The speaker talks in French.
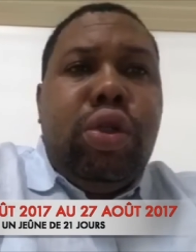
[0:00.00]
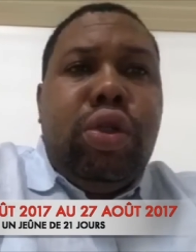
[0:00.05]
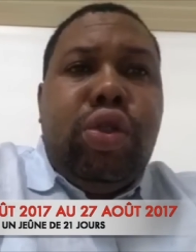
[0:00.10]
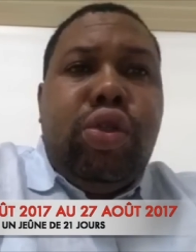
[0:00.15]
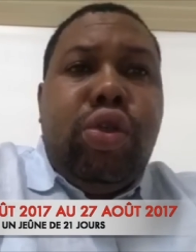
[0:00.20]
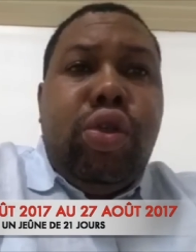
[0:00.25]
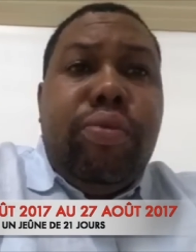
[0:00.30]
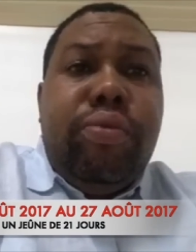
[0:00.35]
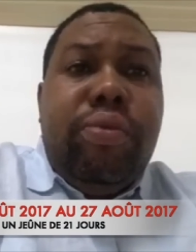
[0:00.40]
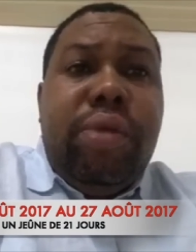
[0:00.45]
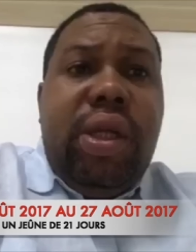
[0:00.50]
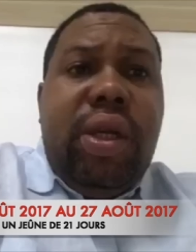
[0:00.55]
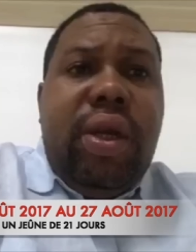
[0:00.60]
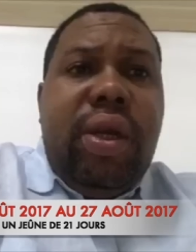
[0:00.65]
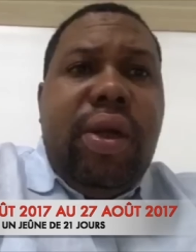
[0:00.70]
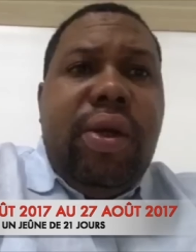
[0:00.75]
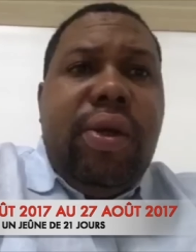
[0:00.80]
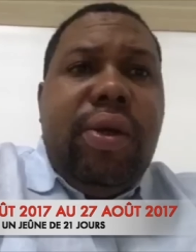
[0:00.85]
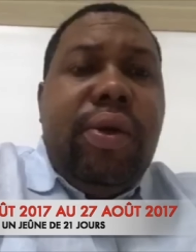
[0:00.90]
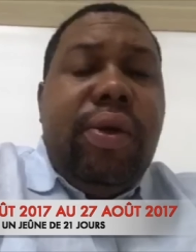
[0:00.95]

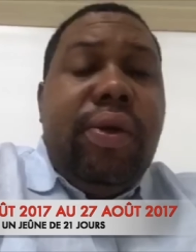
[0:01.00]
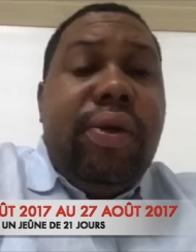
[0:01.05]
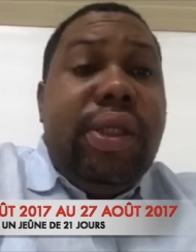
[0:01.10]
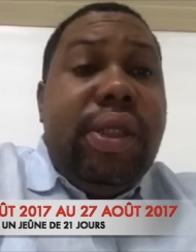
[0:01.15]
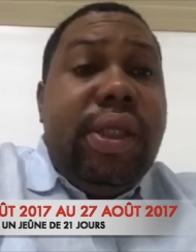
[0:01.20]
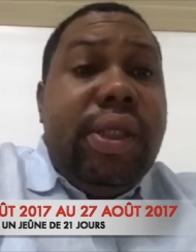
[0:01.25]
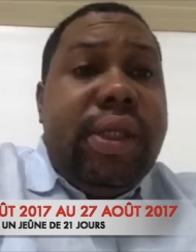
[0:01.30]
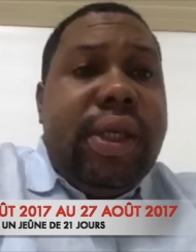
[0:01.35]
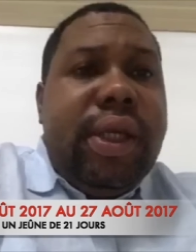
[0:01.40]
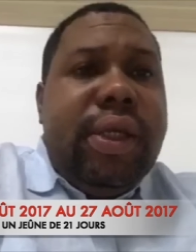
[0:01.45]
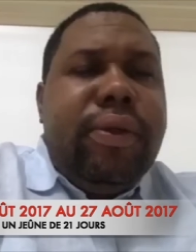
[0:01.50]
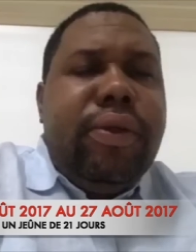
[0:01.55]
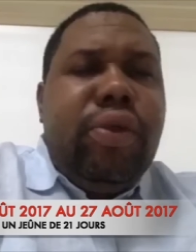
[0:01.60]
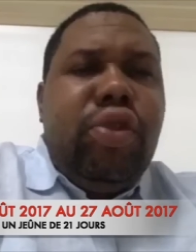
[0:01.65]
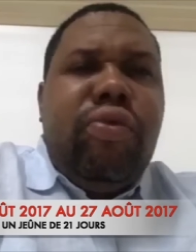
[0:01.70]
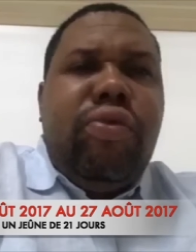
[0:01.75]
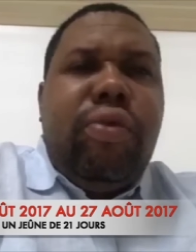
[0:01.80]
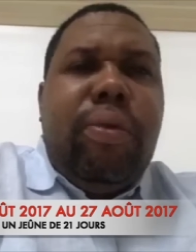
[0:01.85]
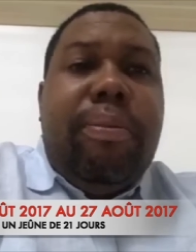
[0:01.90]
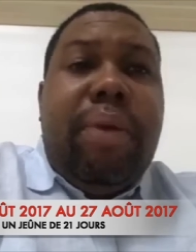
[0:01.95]
2017. Je
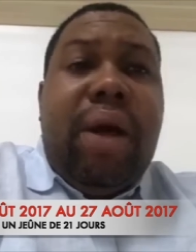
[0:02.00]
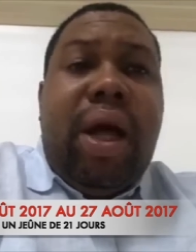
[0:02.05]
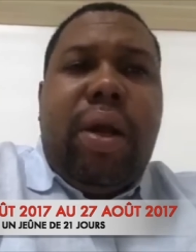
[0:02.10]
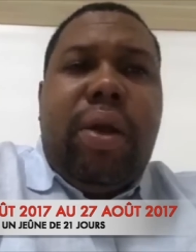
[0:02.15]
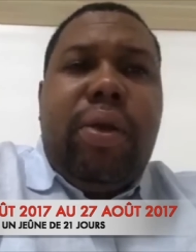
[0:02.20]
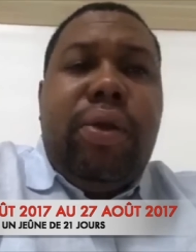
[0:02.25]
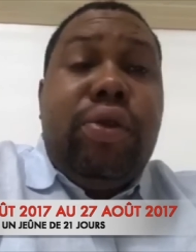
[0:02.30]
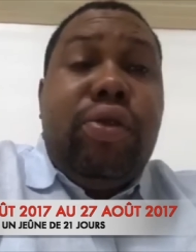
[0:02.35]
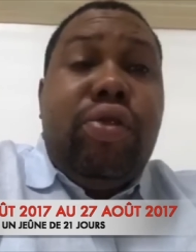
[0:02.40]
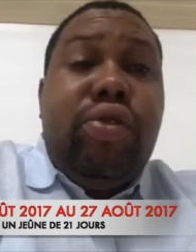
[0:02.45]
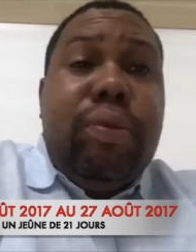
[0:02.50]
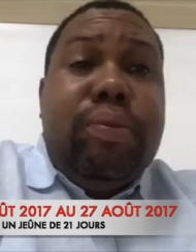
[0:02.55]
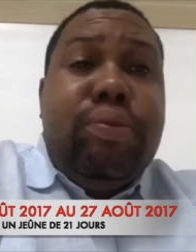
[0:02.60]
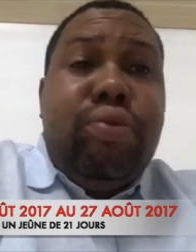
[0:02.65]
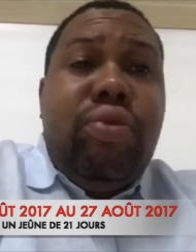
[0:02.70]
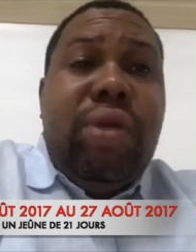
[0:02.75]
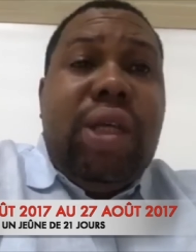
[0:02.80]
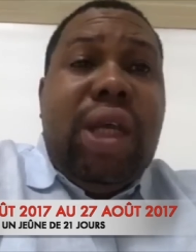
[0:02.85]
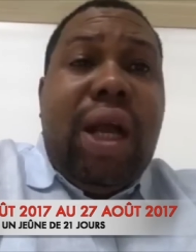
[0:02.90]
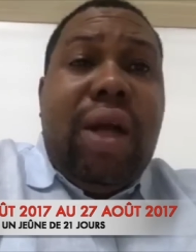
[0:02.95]
vous parle
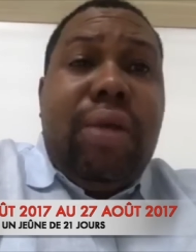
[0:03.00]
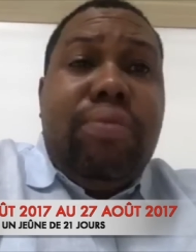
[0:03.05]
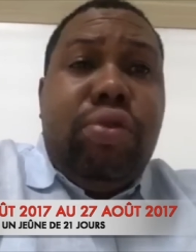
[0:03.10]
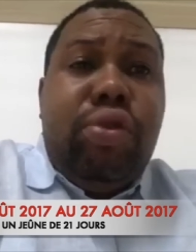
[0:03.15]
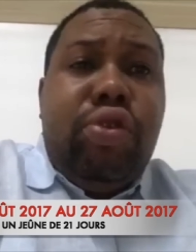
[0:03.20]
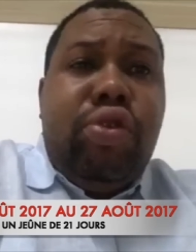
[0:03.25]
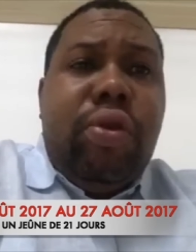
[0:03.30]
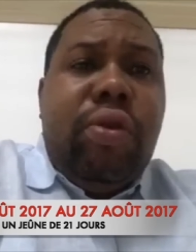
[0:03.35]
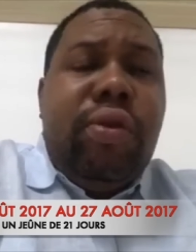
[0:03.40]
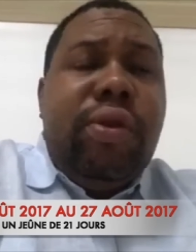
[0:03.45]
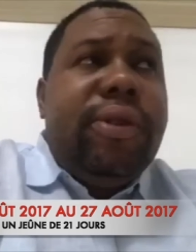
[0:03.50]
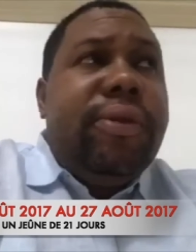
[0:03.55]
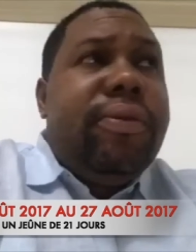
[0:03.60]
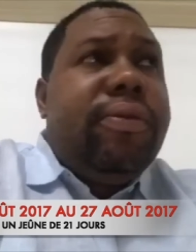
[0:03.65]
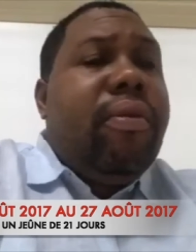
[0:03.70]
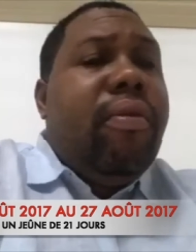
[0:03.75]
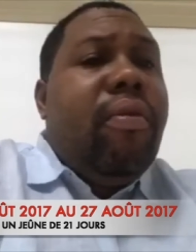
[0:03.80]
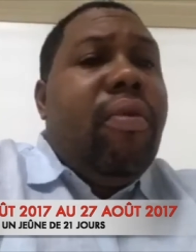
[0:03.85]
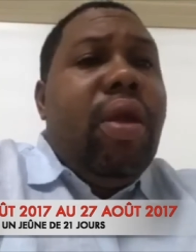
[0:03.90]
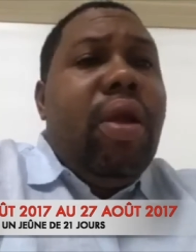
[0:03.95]
depuis Abidjan.
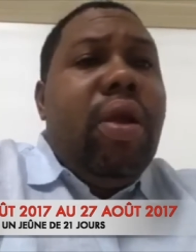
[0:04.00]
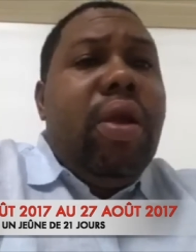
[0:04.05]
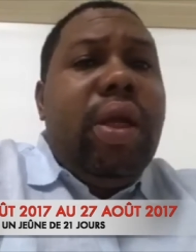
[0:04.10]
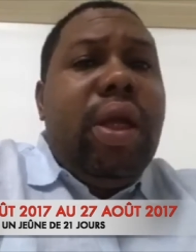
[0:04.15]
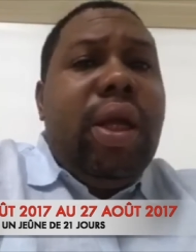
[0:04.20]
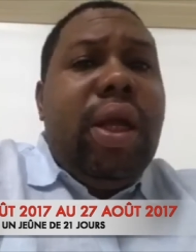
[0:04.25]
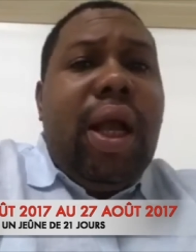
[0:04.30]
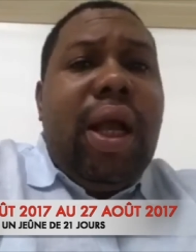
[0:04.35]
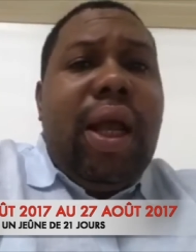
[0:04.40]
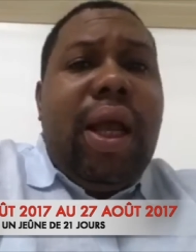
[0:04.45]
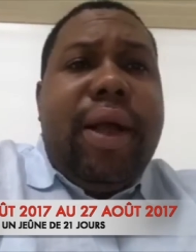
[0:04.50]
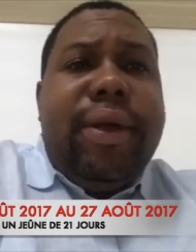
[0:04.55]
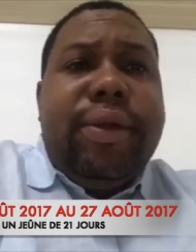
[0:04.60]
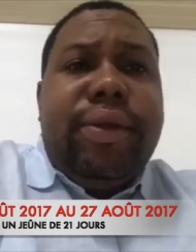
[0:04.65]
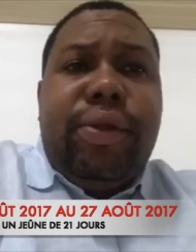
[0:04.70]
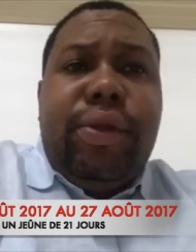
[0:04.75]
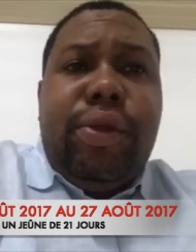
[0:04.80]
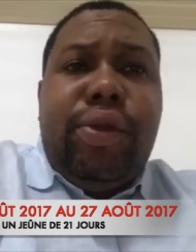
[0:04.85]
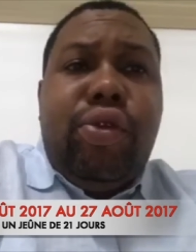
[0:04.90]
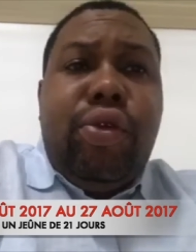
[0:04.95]
Que la grâce
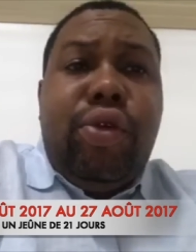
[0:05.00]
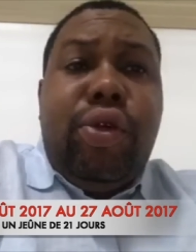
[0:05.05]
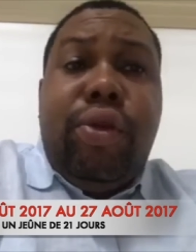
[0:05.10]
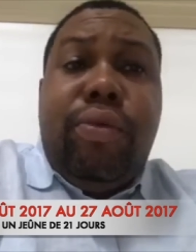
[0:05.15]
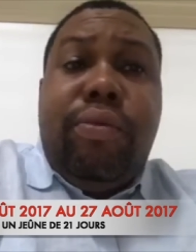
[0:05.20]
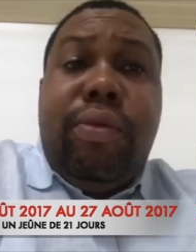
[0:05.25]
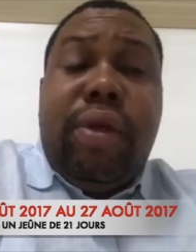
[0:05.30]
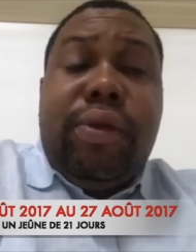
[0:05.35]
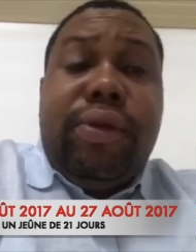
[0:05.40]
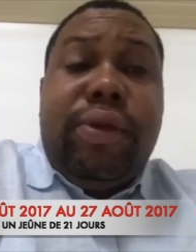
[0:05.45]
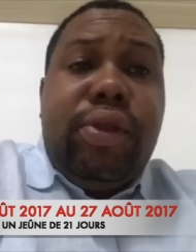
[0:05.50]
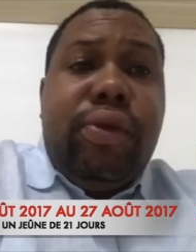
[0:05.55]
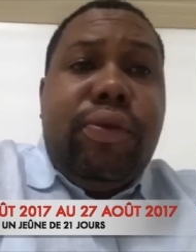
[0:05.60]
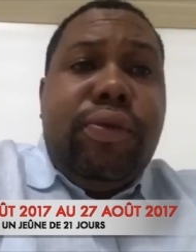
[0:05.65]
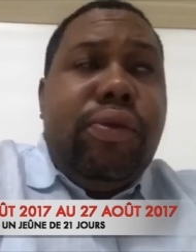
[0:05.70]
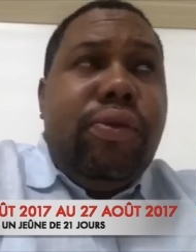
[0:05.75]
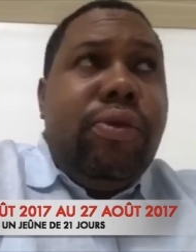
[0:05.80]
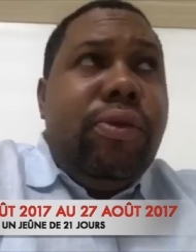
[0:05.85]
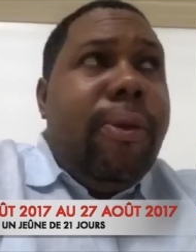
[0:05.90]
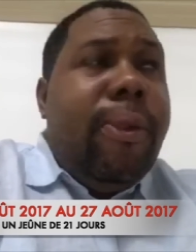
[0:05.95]
de Dieu demeure sur
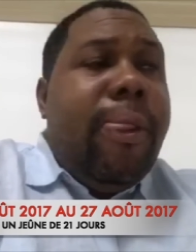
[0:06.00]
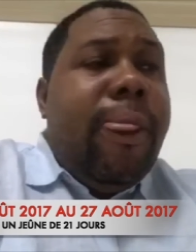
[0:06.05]
vous